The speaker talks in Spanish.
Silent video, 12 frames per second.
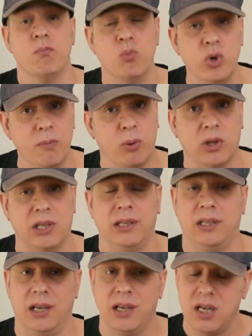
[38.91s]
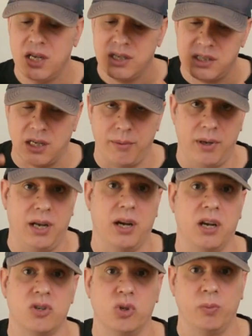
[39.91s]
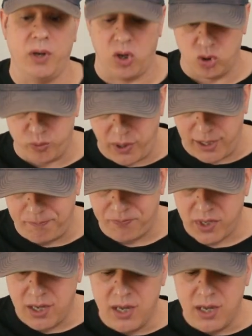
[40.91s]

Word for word: muy importante saber resolverlos bien